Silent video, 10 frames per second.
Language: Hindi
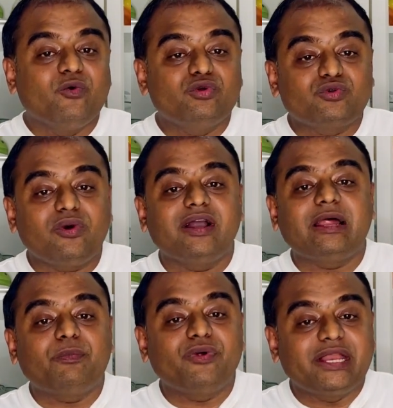उसको अगर
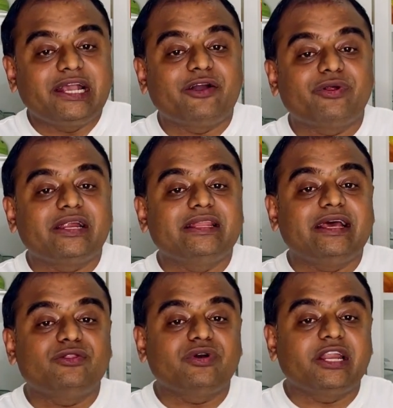आपको रिकवर करना
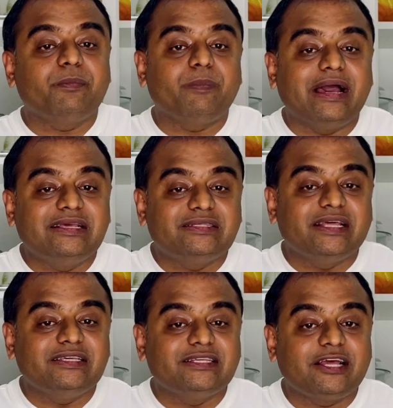है तो करीब बाईस
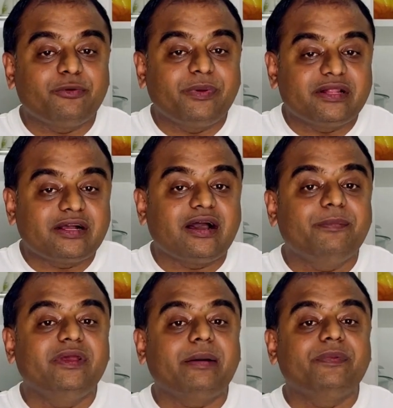तेईस हज़ार रुपये का
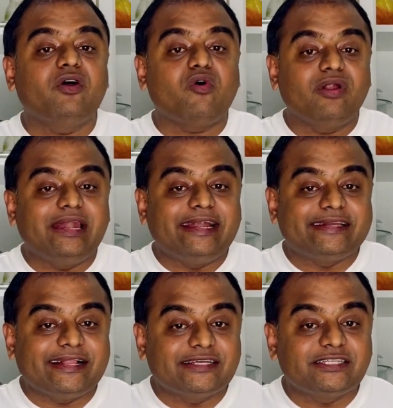भी आपने ऑनलाइन
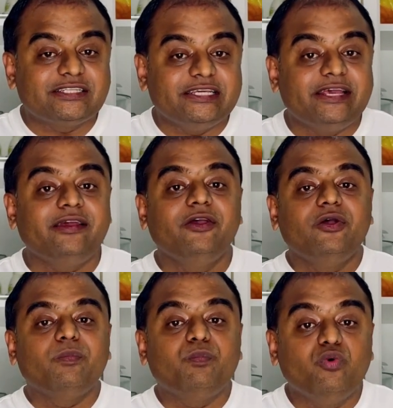ट्रांजेक्शन किए
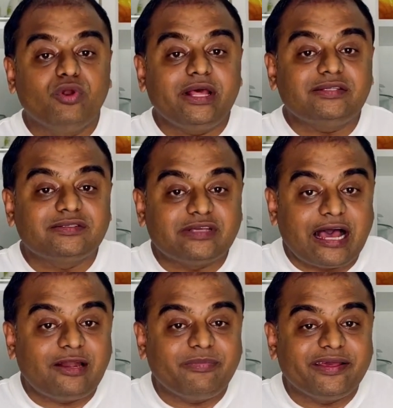पूरे
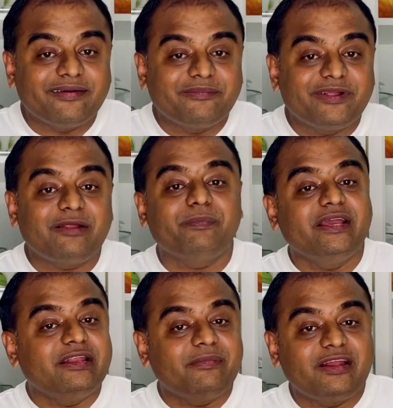साल में मतलब
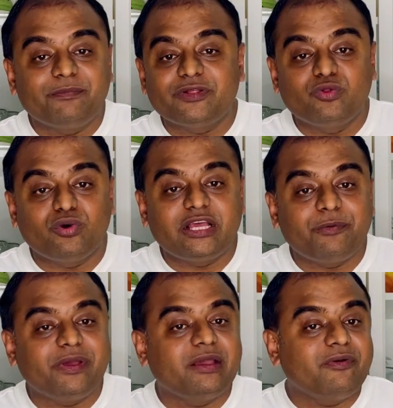महीने में लगभग दो हज़ार
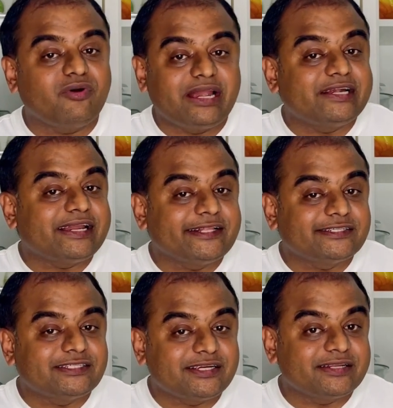रुपये की भी ऑनलाइन
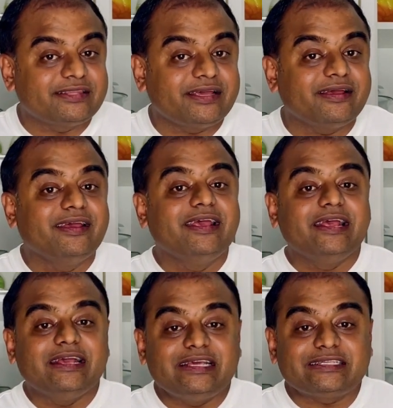ट्रांजेक्शन करते हैं
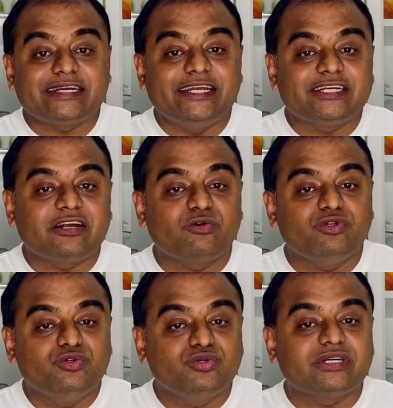इस क्रेडिट कार्ड को
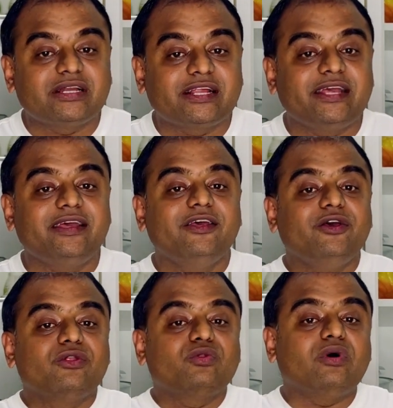यूज़ करके तो